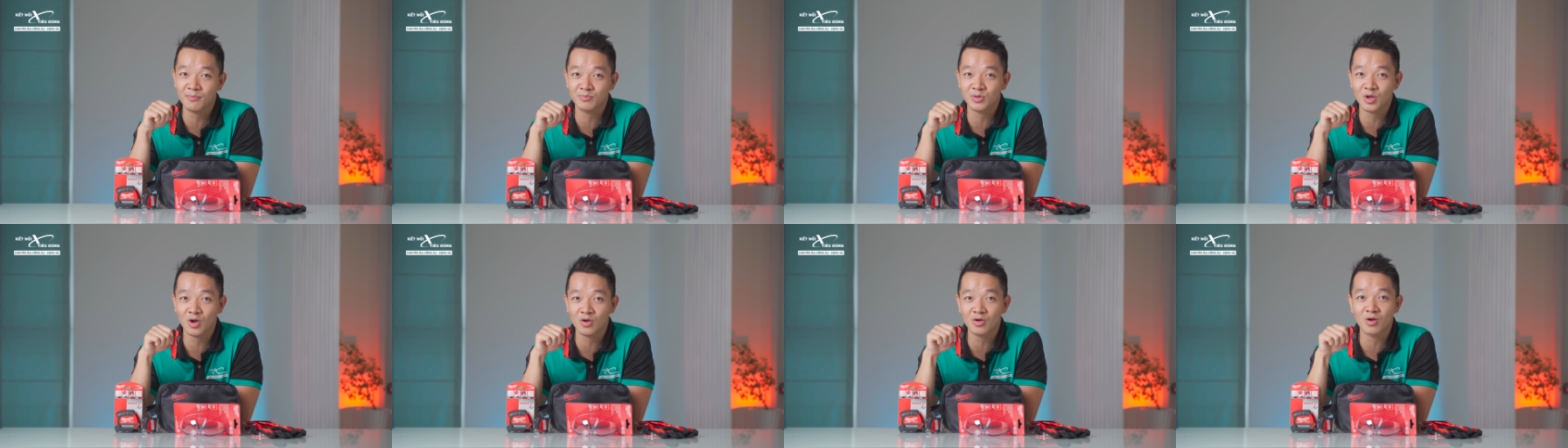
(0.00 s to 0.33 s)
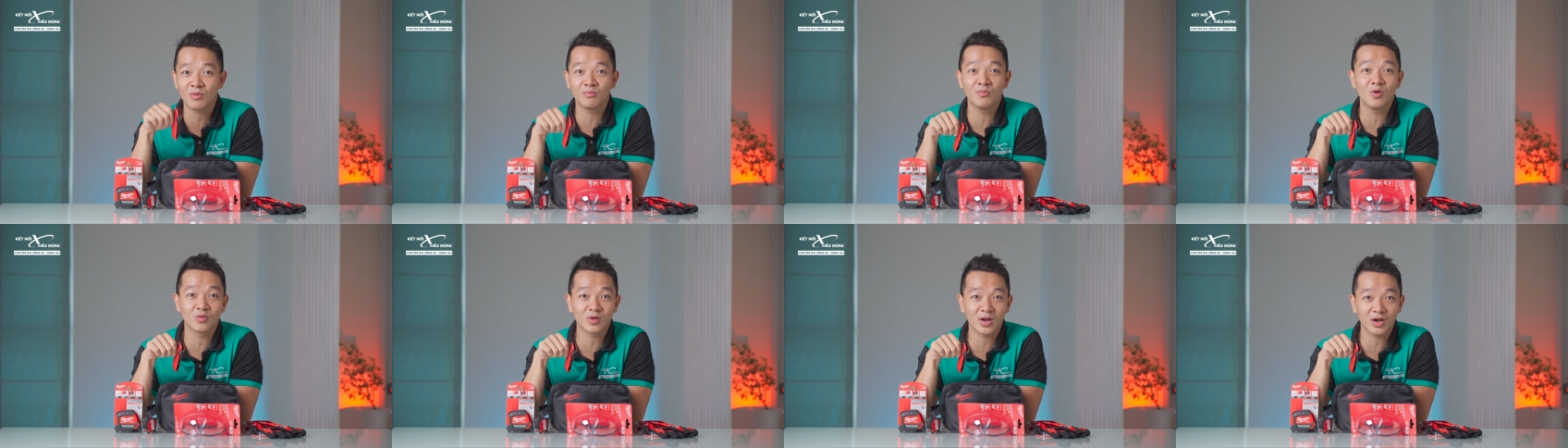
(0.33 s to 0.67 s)
cho
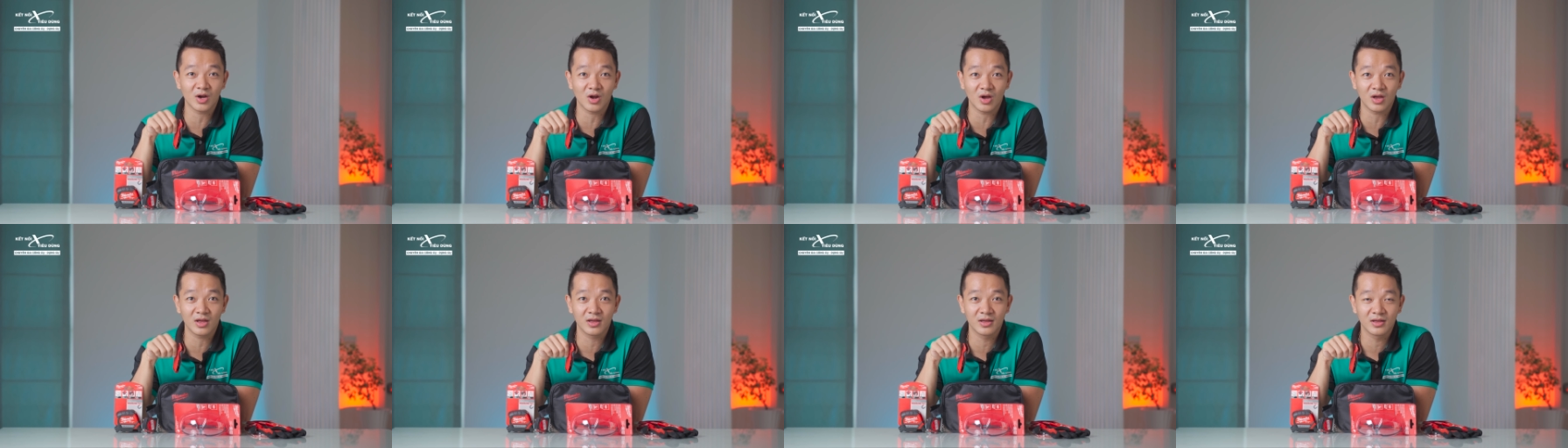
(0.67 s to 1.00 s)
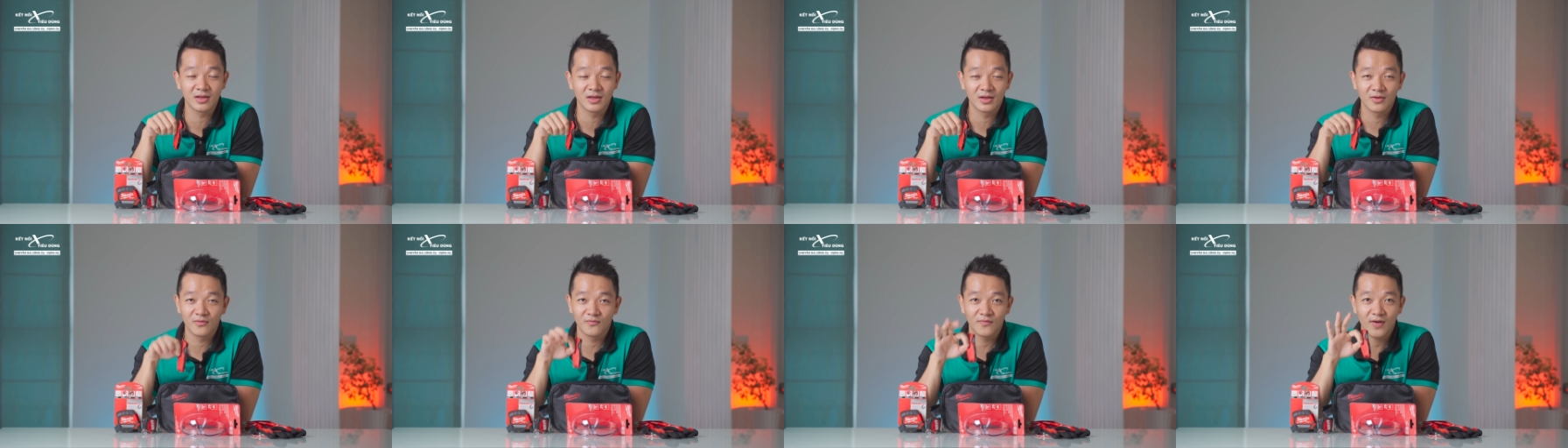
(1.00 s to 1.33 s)
combo này rồi
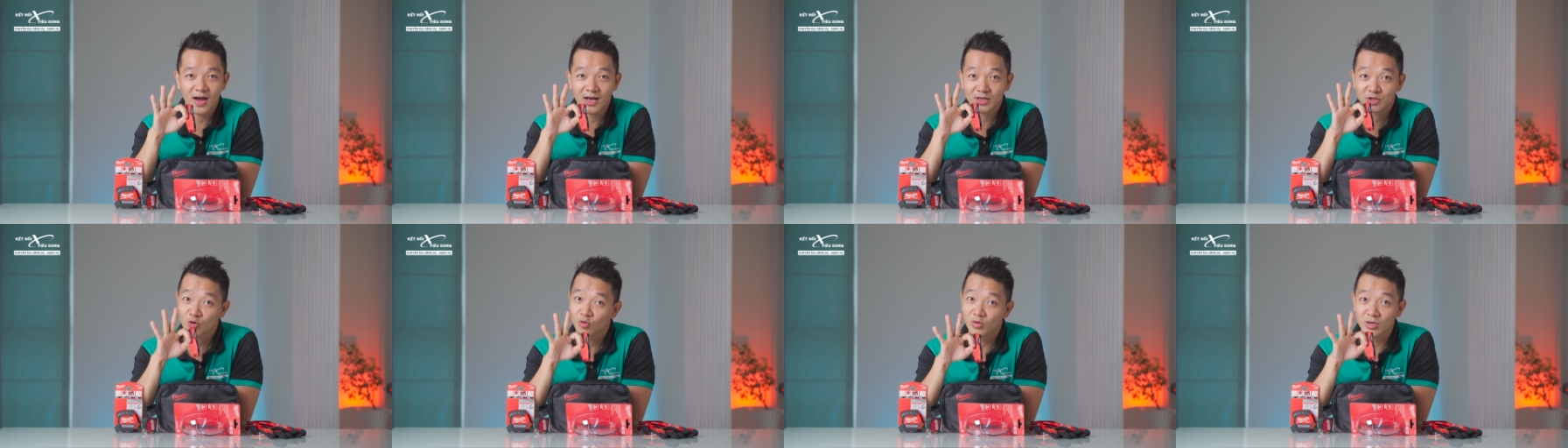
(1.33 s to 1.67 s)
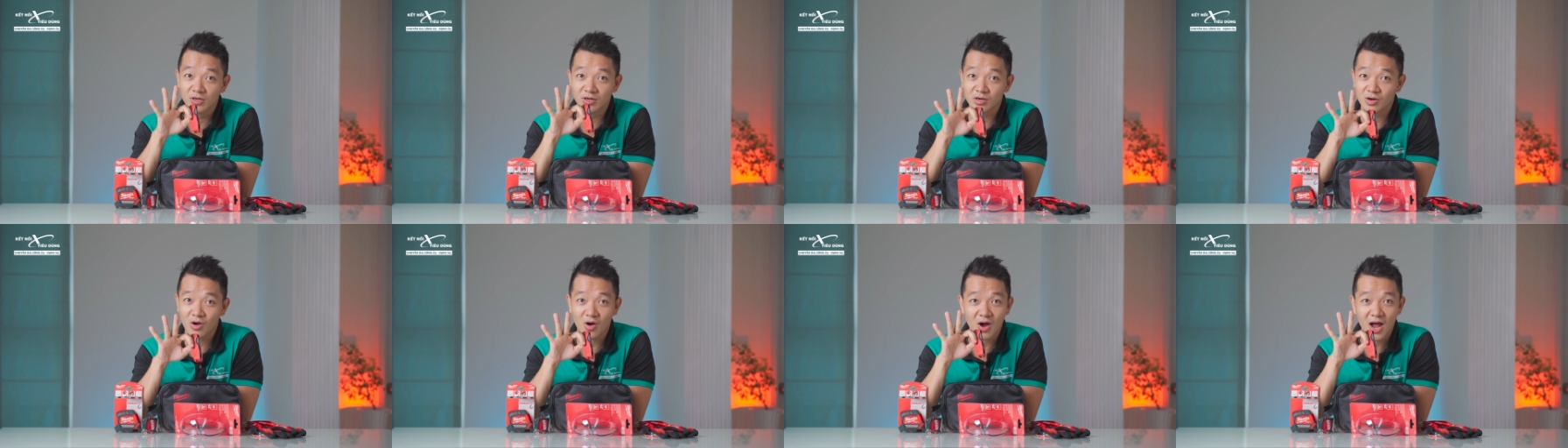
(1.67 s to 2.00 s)
và số
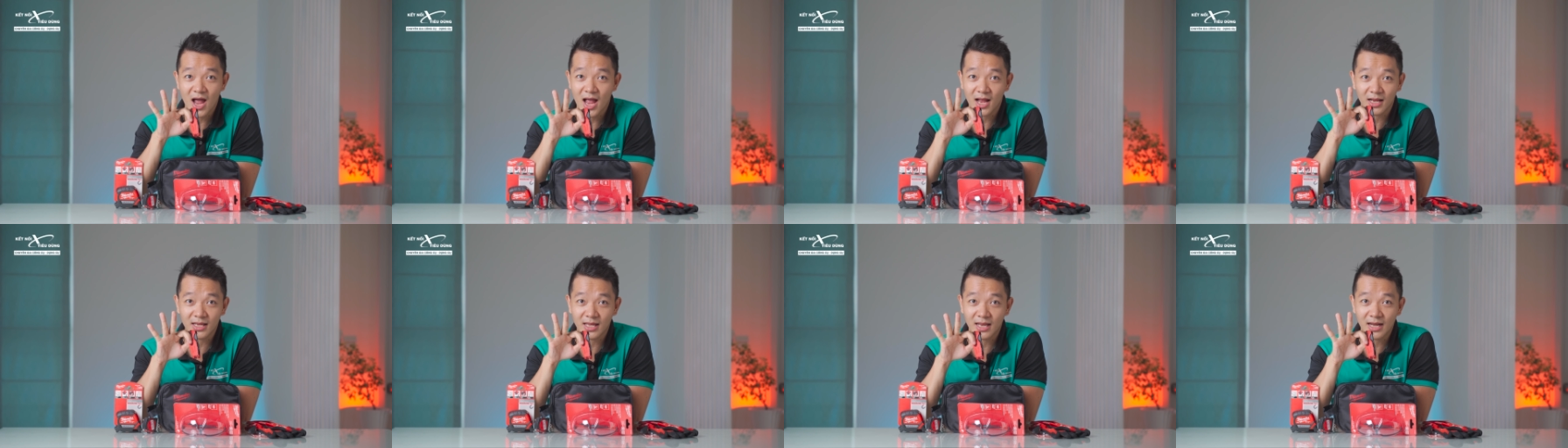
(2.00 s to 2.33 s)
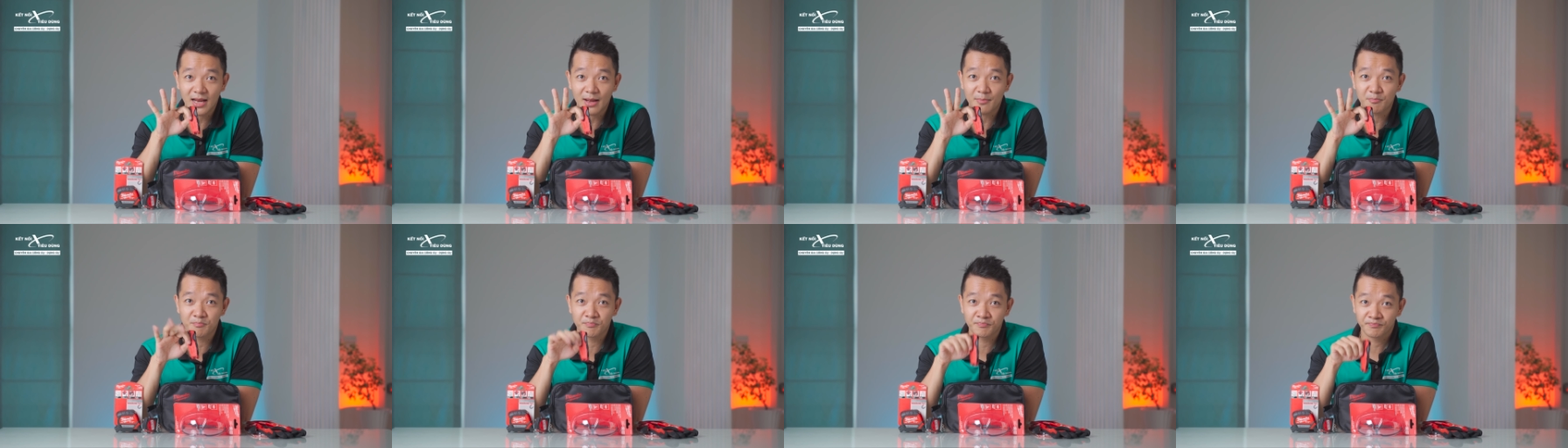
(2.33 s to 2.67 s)
lượng có hạn nha anh
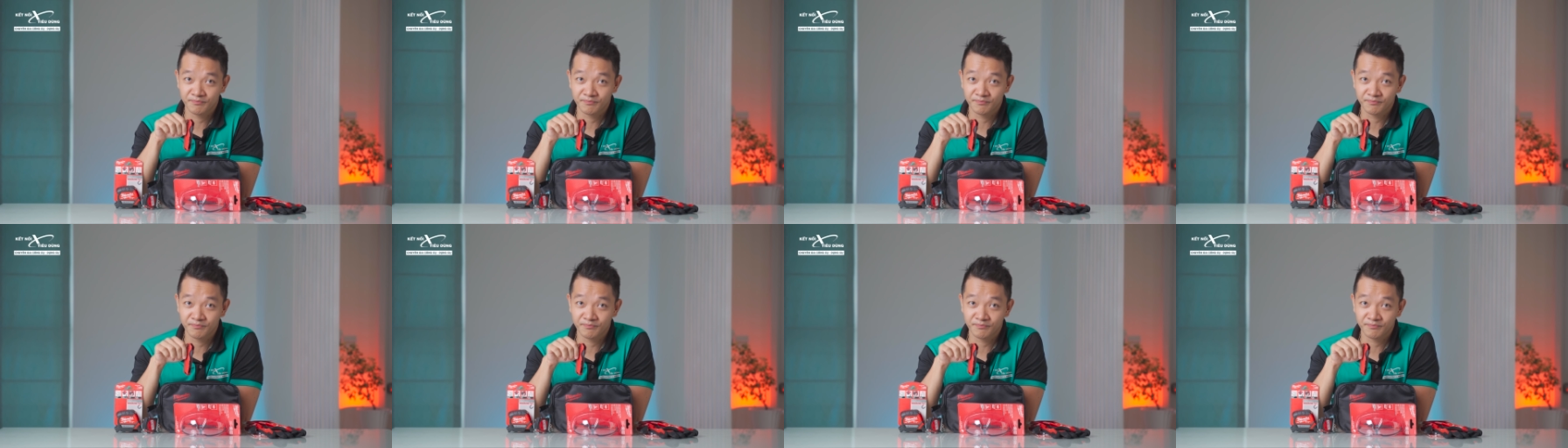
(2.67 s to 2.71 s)
em